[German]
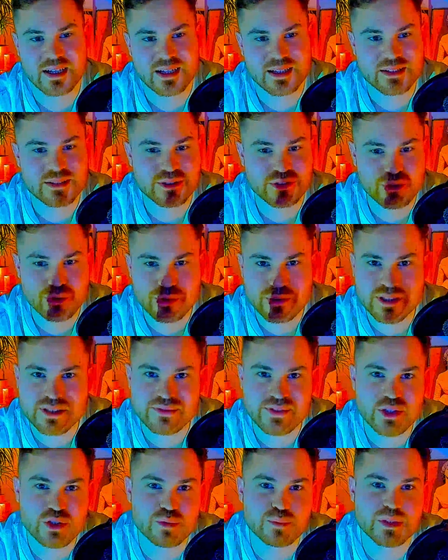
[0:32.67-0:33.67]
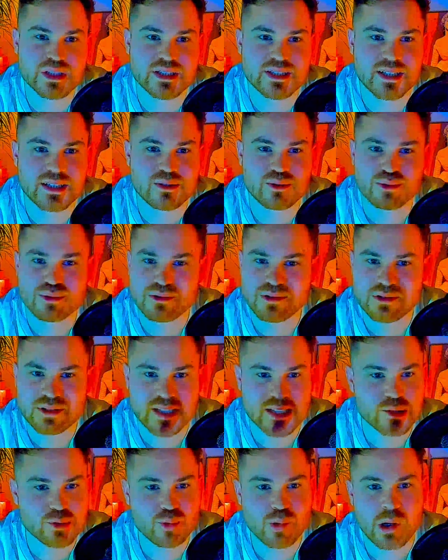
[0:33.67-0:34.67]
Ein schönes Video im Hintergrund,
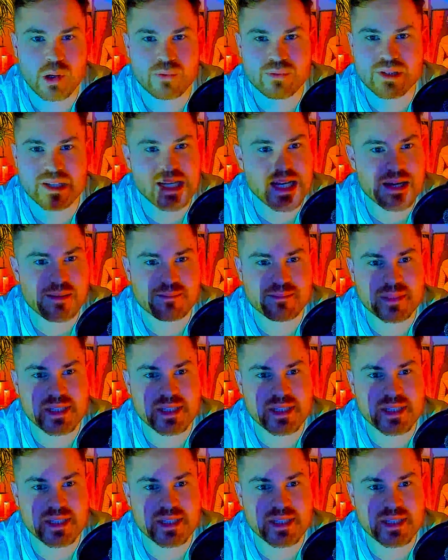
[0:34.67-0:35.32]
Naturaufnahmen,